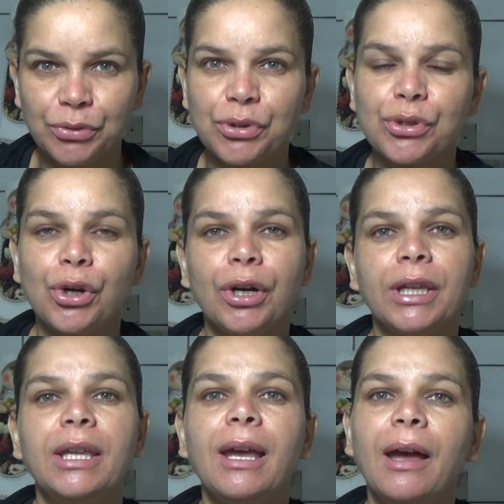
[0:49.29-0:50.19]
Só
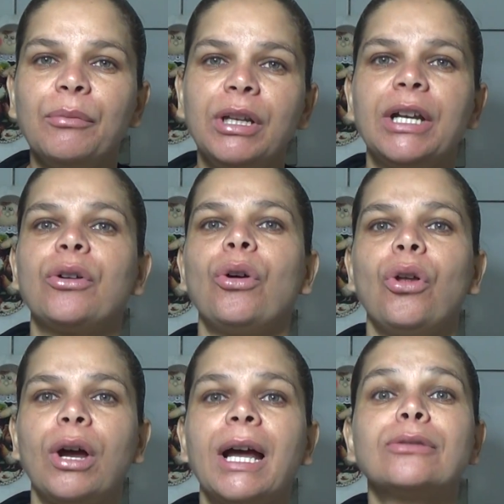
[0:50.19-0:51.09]
que a mulher
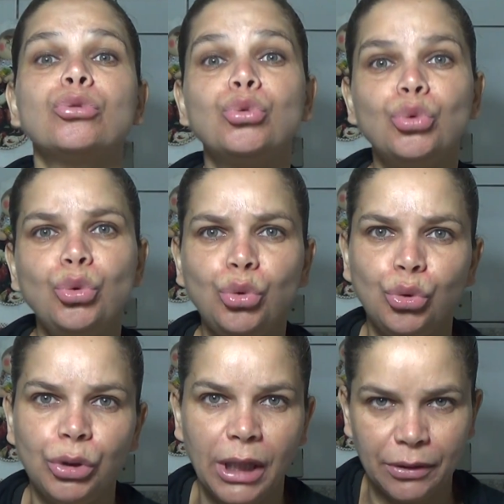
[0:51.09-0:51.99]
coloca
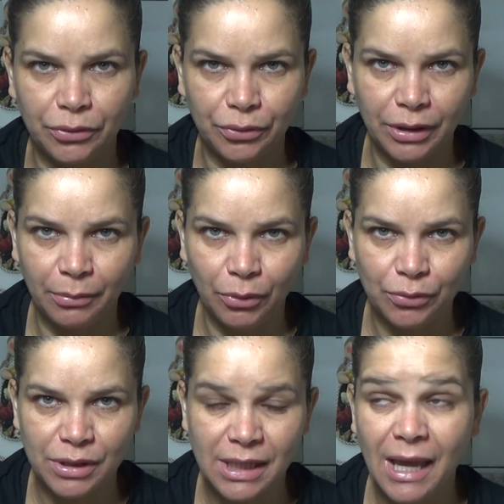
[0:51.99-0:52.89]
tudo dentro da
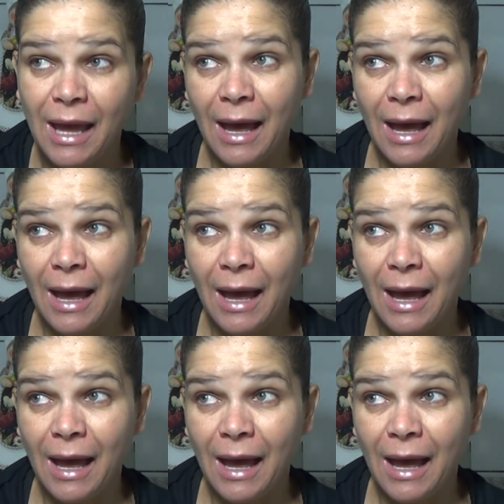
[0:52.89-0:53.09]
bolsa.